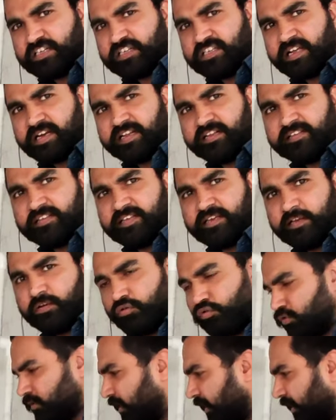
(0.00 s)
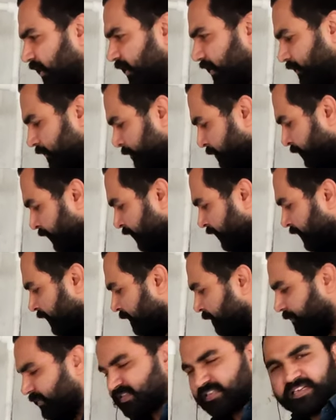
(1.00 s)
डस्ट जाने से रोकता है
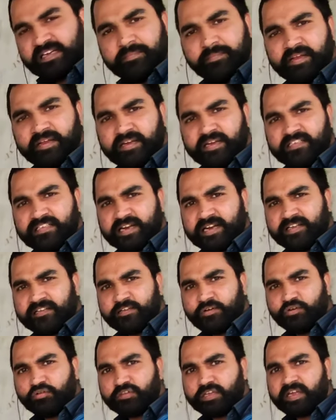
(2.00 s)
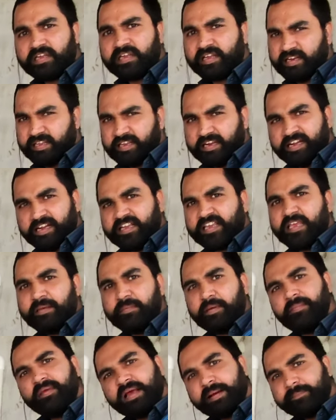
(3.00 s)
मशीन में डस्ट जाने से रोकता है यानी कि
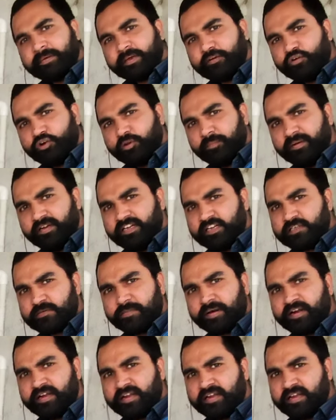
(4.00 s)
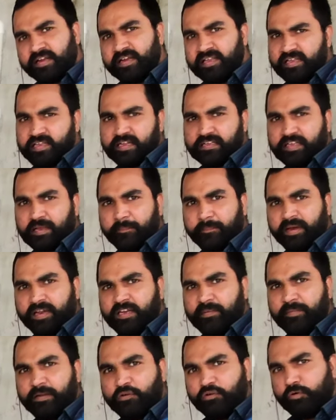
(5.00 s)
टंकी में भी आपके कोई भी डस्ट पार्टिकल नहीं जाता
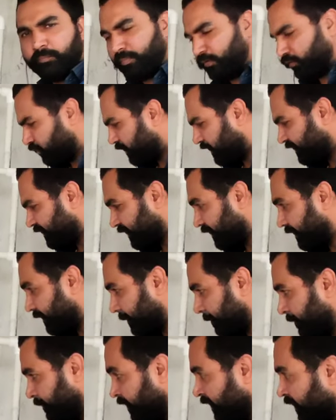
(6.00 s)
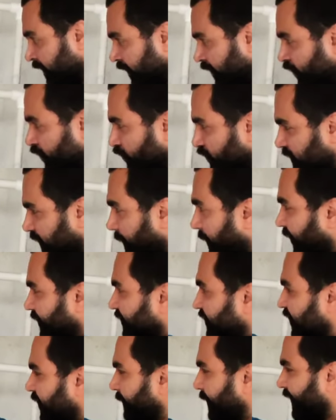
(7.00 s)
पानी बिल्कुल प्योर रहता है उसके
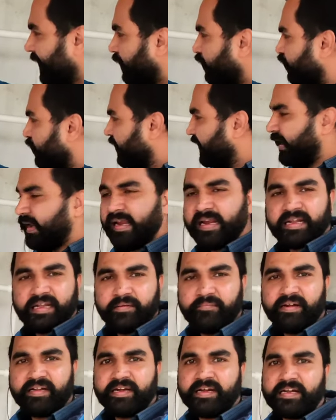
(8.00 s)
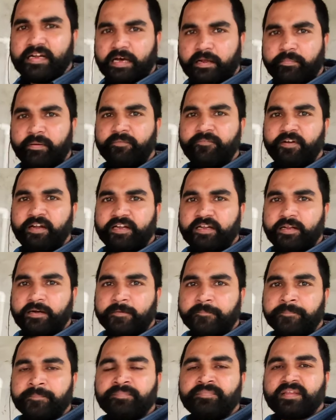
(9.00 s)
बाद ये मेरा हो गया एक्टिवेटेड कार्बन
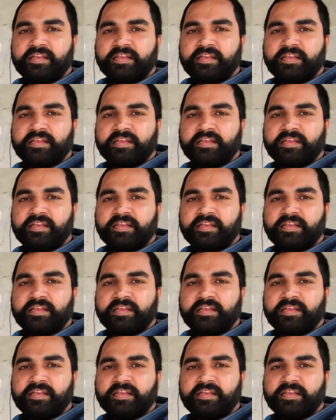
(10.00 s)
फिल्टर